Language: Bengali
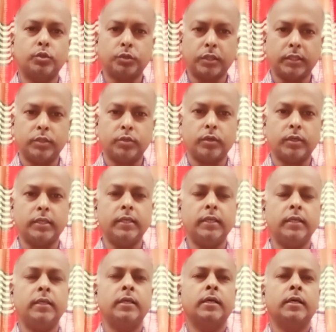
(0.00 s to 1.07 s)
যোদ্ধাদের সঙ্গে
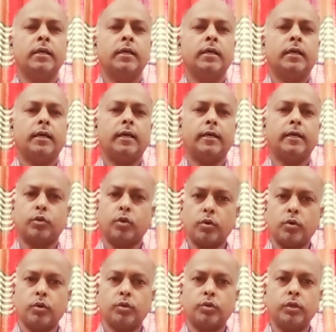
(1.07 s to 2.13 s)

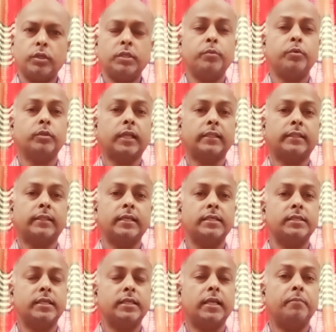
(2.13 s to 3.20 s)
সংঘর্ষ হয়েছে এবং তাতে
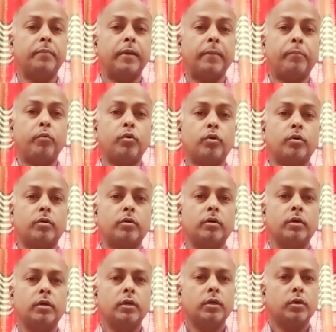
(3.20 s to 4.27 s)
ইসরায়েল ব্যাপক
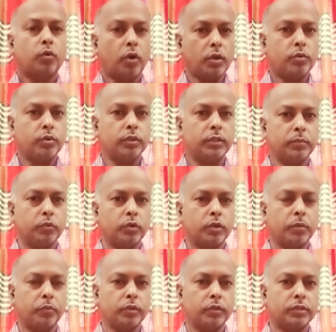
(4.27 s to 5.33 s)
ক্ষয়ক্ষতির
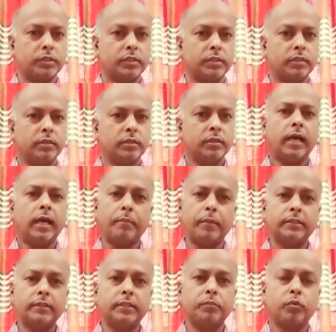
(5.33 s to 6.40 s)
মুখে পড়েছে
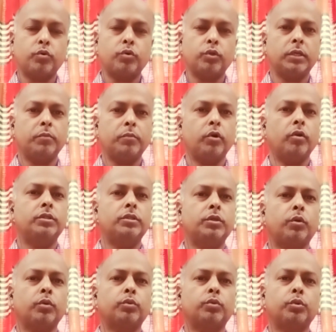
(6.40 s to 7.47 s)
হামাসের পক্ষ থেকে বলা হয়েছে
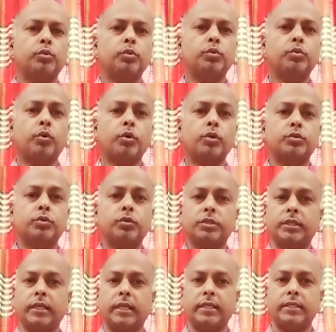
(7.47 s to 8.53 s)
অন্তত দশজন
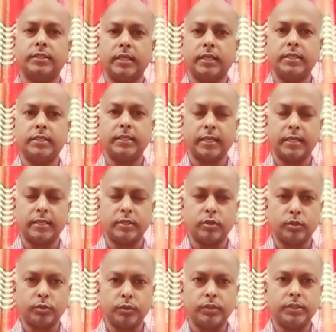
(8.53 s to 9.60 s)
সেনা ইসরায়েলি সেনা
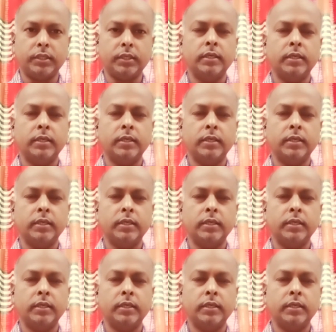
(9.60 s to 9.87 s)
নিহত হয়েছে